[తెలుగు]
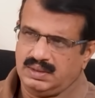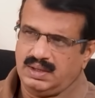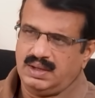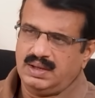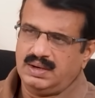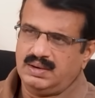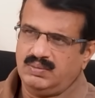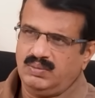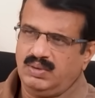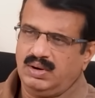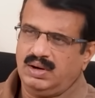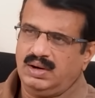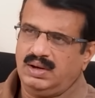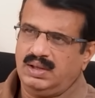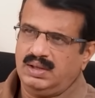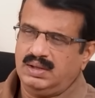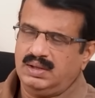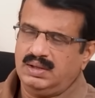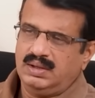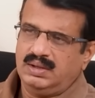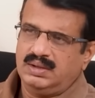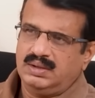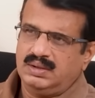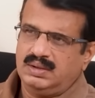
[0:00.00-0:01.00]
దానివల్ల
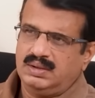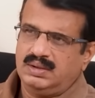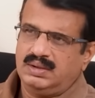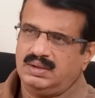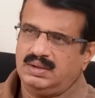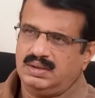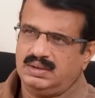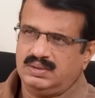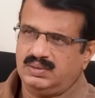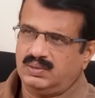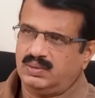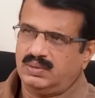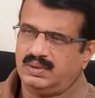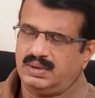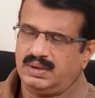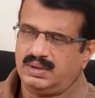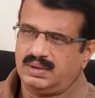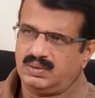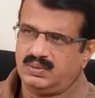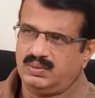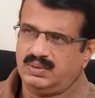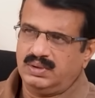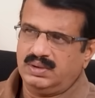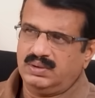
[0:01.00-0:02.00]
అదొకటి
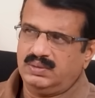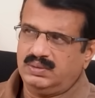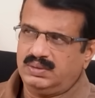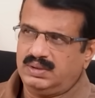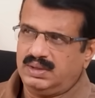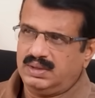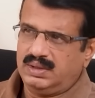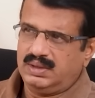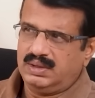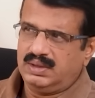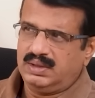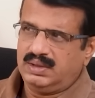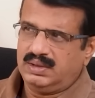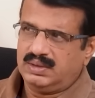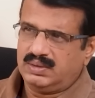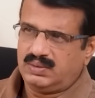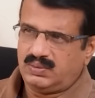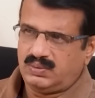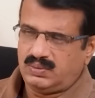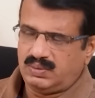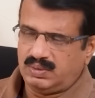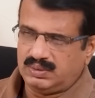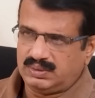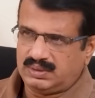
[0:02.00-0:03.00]
రెండవది
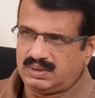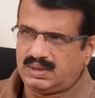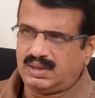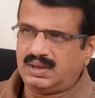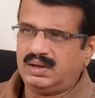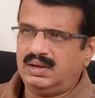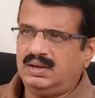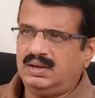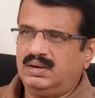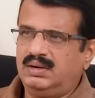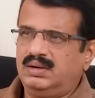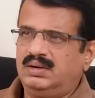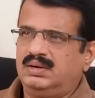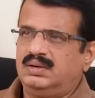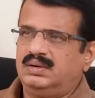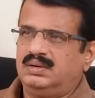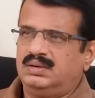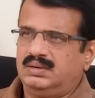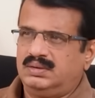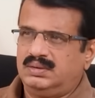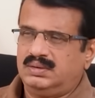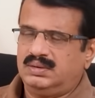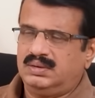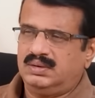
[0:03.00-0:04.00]
కొత్తగా
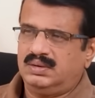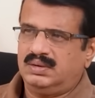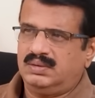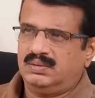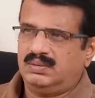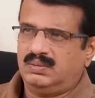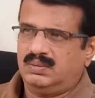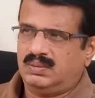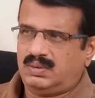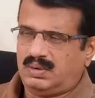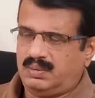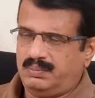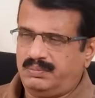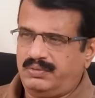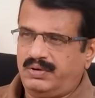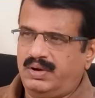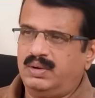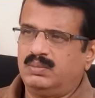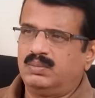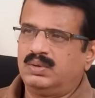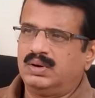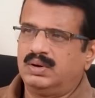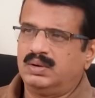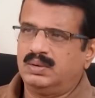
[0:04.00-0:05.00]
ఒక
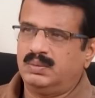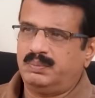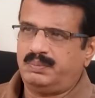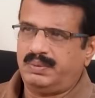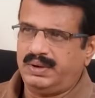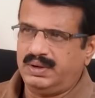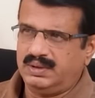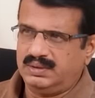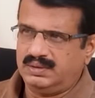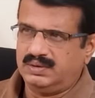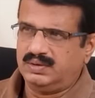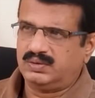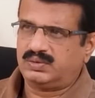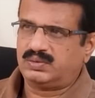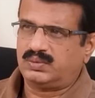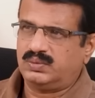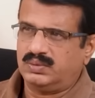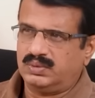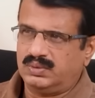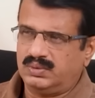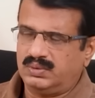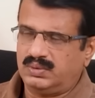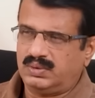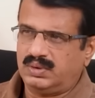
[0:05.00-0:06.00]
ఫ్యామిలీలో పెళ్లి
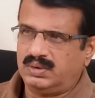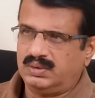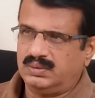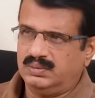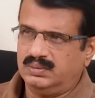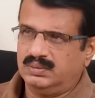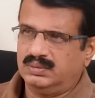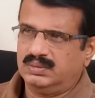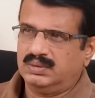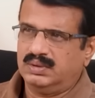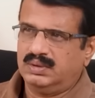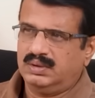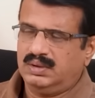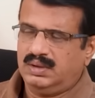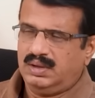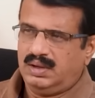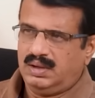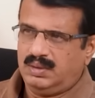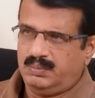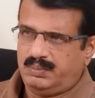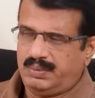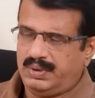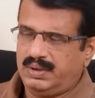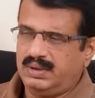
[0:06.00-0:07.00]
చేసుకుని ఉంటారు
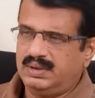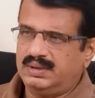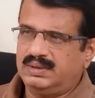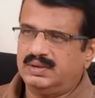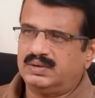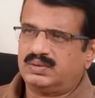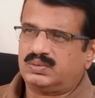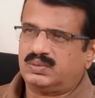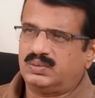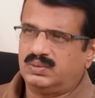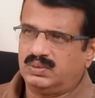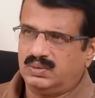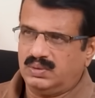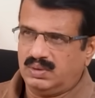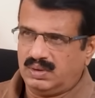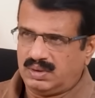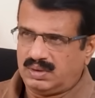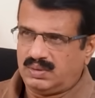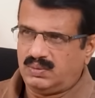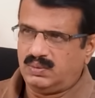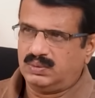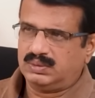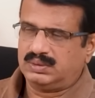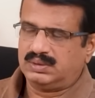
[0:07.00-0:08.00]
ఆ పెళ్లి చేసుకున్న
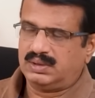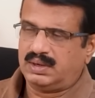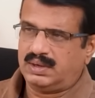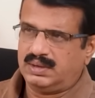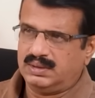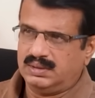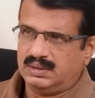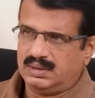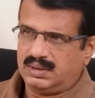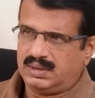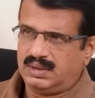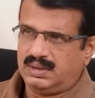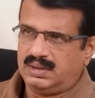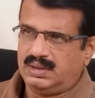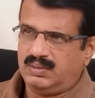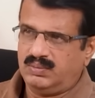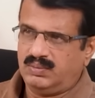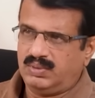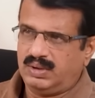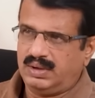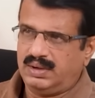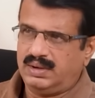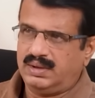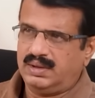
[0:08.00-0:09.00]
వాళ్ళకి కొత్త రేషన్ కార్డు
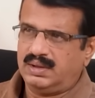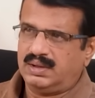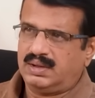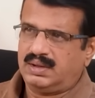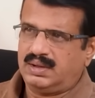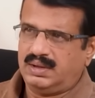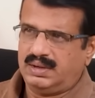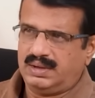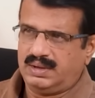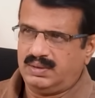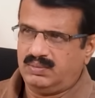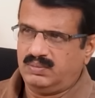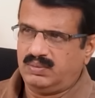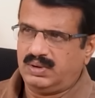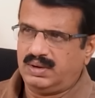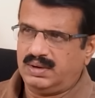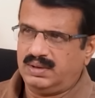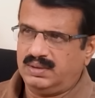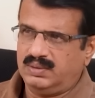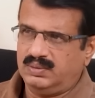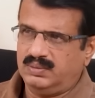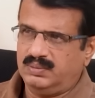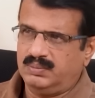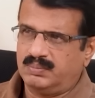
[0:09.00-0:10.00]
ఇవ్వాలి కానీ
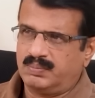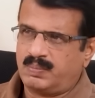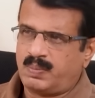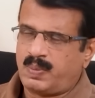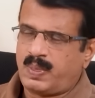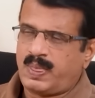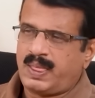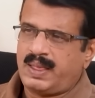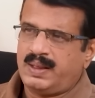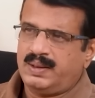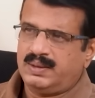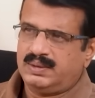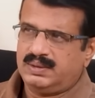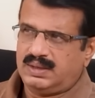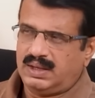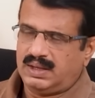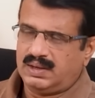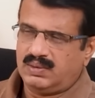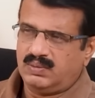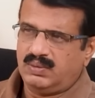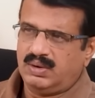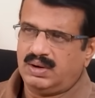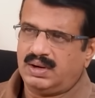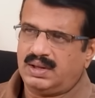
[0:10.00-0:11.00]
ఇవ్వలేదు
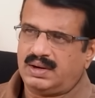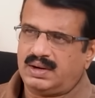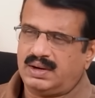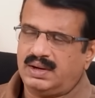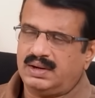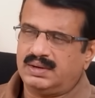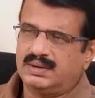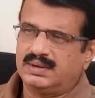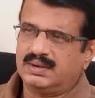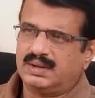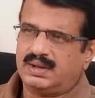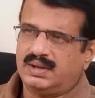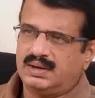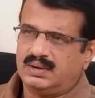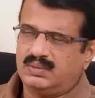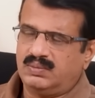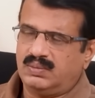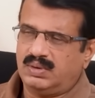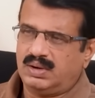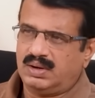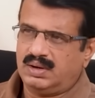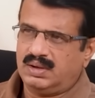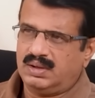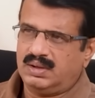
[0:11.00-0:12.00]
దానివల్ల రేషన్ కార్డు
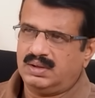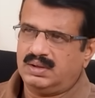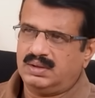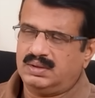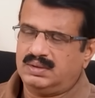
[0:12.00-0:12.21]
వల్ల